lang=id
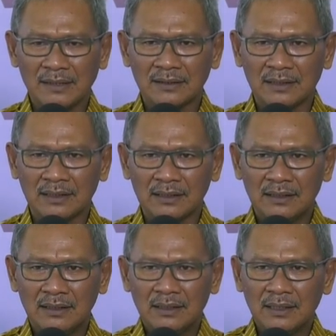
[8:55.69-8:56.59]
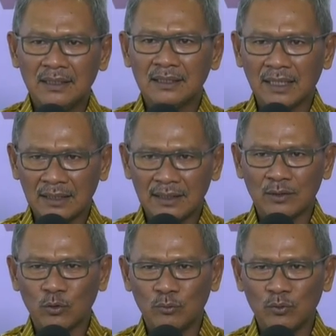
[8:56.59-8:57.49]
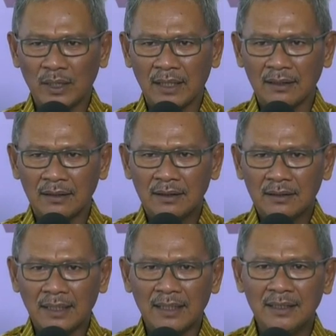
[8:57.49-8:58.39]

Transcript: masker, hindari kerumunan.